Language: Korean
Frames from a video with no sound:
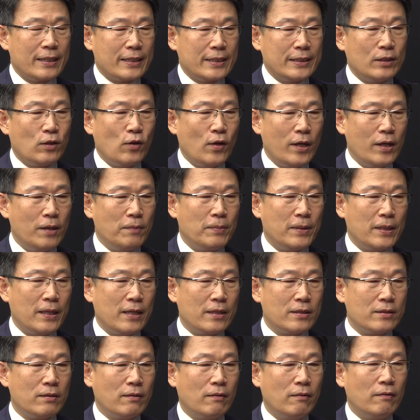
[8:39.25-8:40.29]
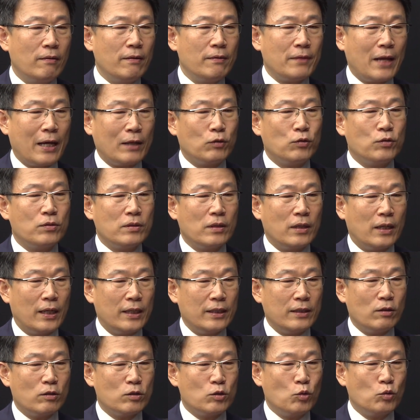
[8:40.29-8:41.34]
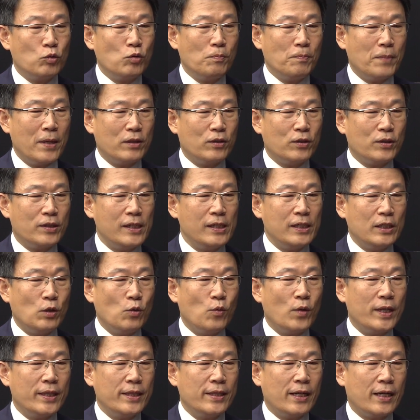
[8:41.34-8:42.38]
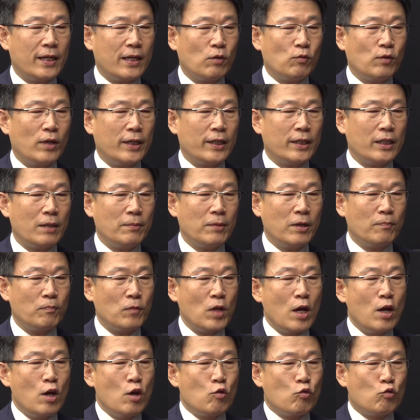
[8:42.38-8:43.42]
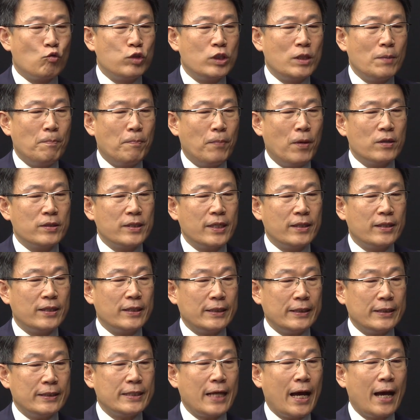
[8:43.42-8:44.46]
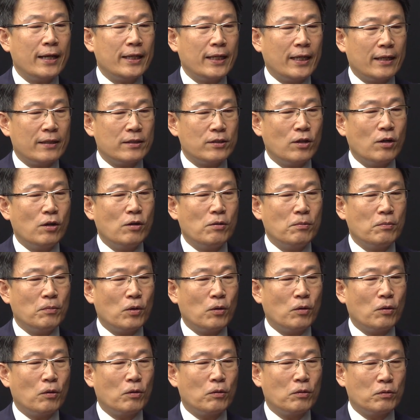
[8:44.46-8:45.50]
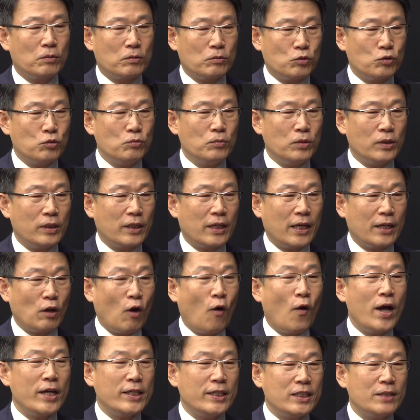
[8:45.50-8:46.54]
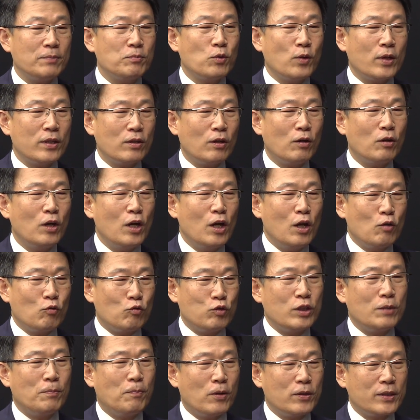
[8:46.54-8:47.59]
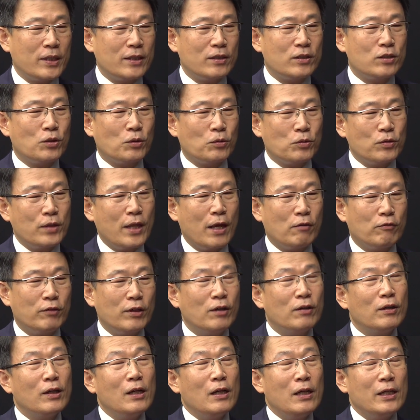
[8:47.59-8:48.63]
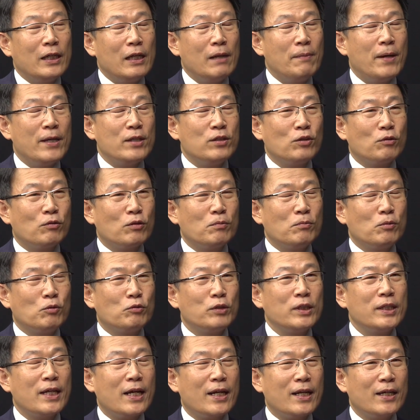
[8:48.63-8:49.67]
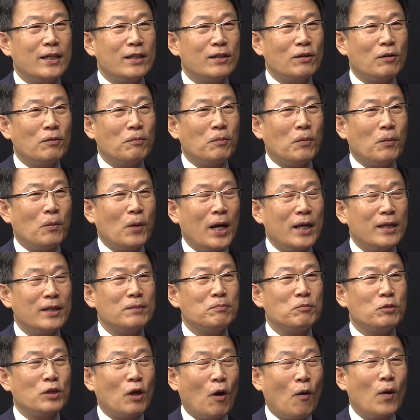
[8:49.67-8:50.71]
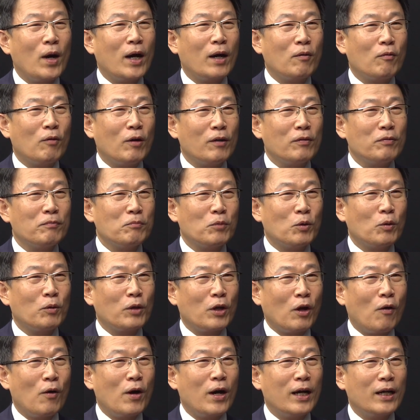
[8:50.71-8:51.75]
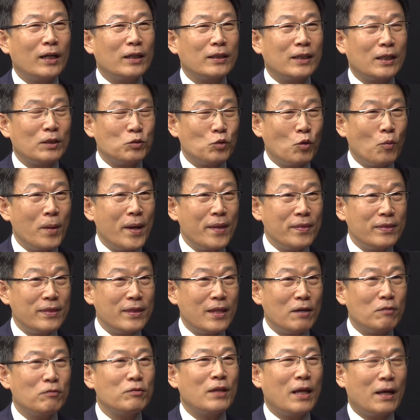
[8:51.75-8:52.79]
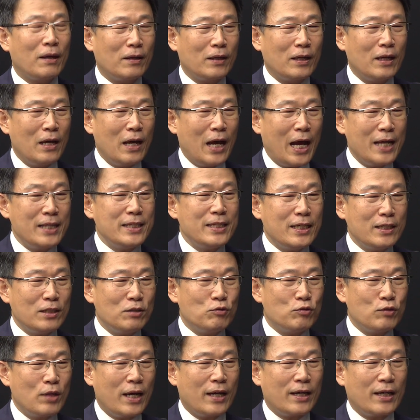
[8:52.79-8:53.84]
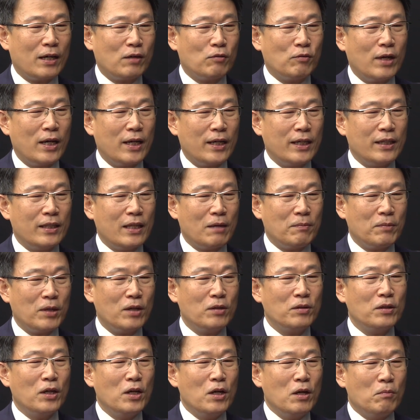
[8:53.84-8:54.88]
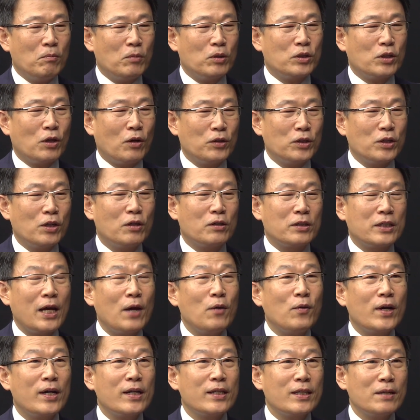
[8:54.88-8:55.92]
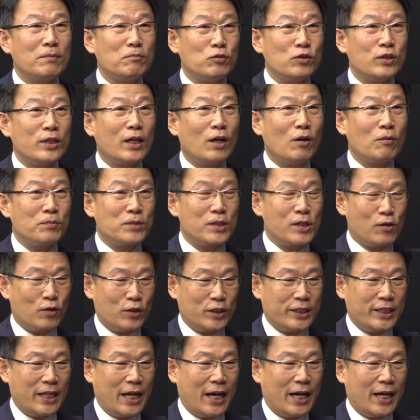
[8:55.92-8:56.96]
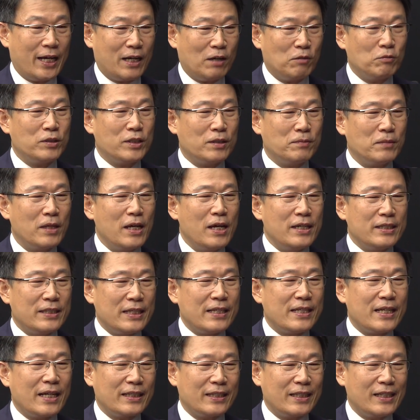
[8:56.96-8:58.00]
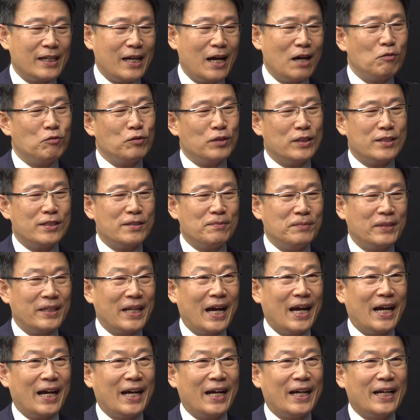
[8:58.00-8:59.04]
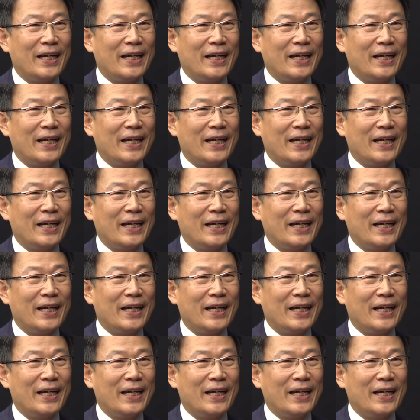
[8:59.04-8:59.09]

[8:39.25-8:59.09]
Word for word: 그거에 비해서 나, 아, 이런 소듐 배터리를 이용한다라고 하게 되면 90% 이상에서 뭐 충분히 그러니까 영 영하 20도에서 90% 정도 되고요. 일반적으로 뭐 우리나라에서 하는 뭐영화권뭐영화 그러니까 초반대로 내한 자릿수다라고 하게 되면 뭐 전혀 사용하는 데 문제가 없을 것이다라고 음. 지금 예상들을 하고 있습니다.